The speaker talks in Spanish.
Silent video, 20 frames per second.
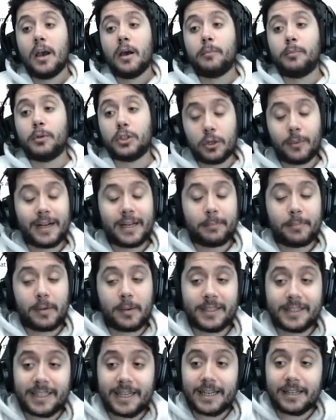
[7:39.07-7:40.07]
Pues lo van a
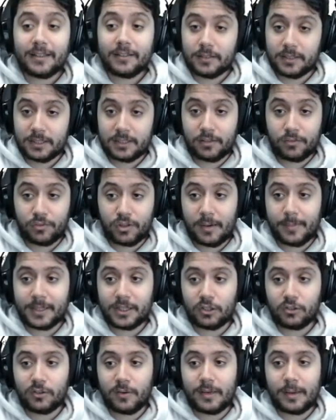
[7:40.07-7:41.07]
implementar. Eh,
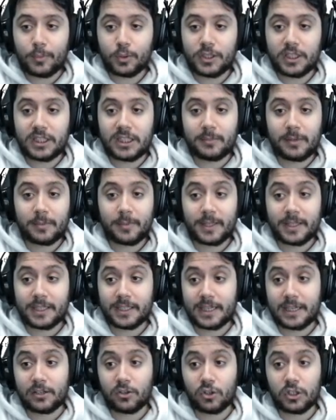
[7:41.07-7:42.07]
sinceramente yo había muchísimas veces
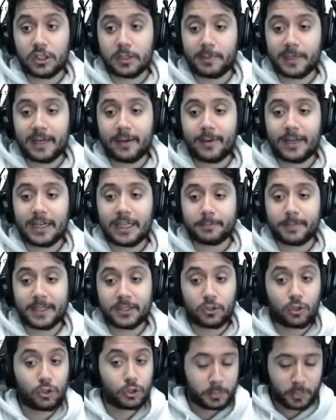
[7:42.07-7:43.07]
que no desplegaba las
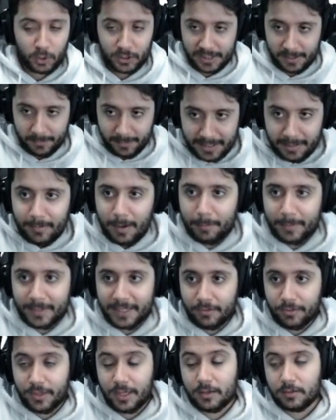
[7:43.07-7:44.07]
patrols porque me daba
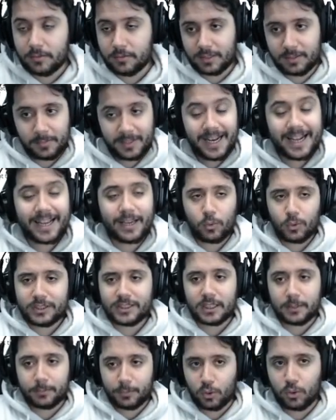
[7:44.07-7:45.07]
pereza. Y mira que
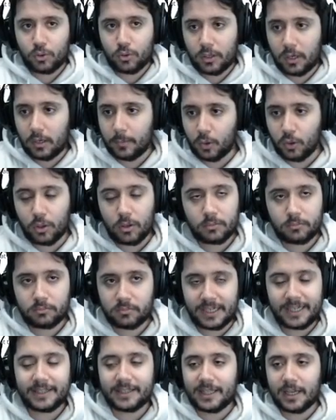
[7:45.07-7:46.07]
cuesta poco, a lo mejor
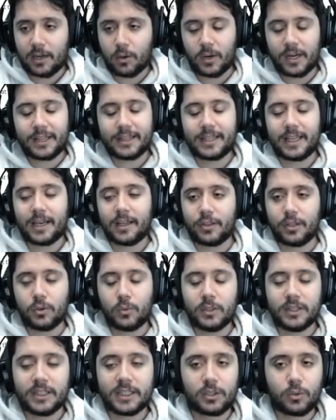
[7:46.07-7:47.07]
30, 40,
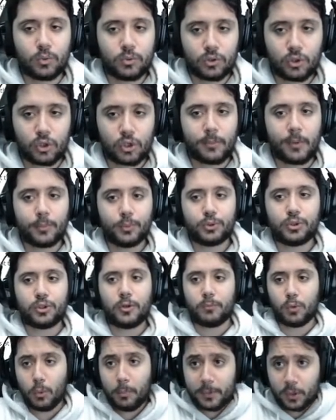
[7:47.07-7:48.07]
50 segundos como
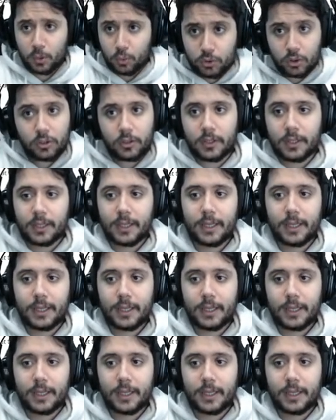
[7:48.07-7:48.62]
mucho, un minuto.